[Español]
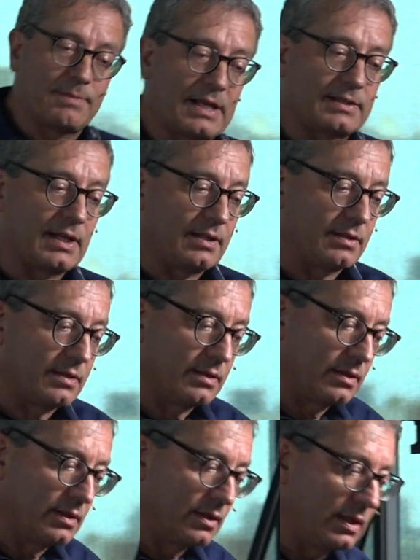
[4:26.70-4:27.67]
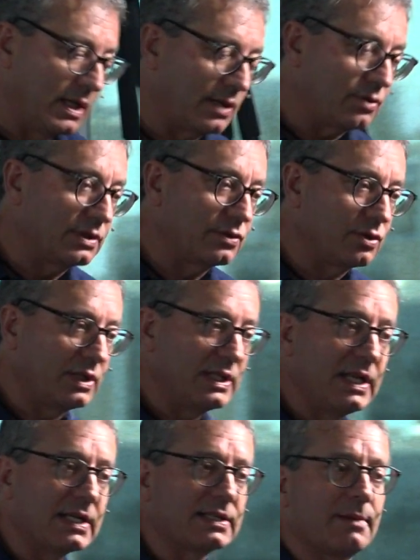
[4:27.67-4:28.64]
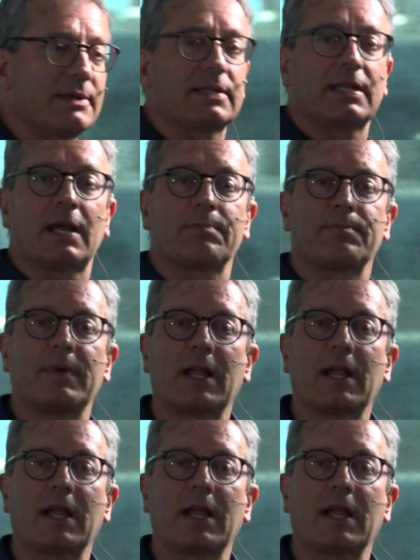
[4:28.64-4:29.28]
plata de las concesiones directamente las,